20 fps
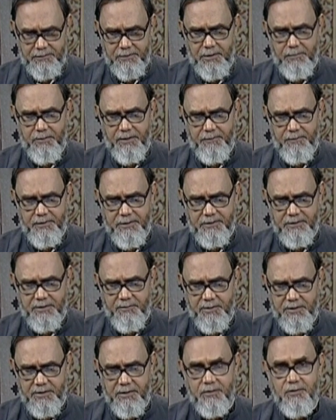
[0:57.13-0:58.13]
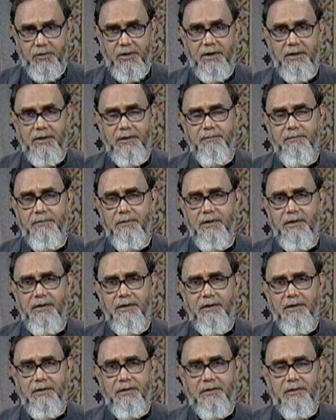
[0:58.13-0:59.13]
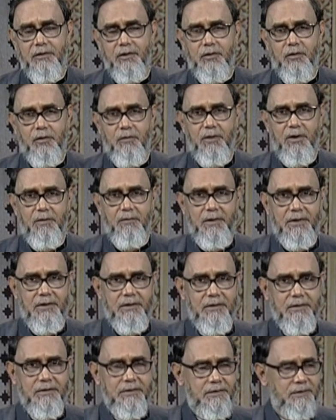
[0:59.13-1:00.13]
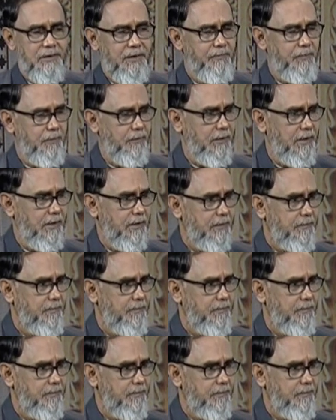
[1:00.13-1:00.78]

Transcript: জবাব দিচ্ছেন বিশিষ্ট আলেম ডক্টর মোহাম্মদ সৈফুল্লাহ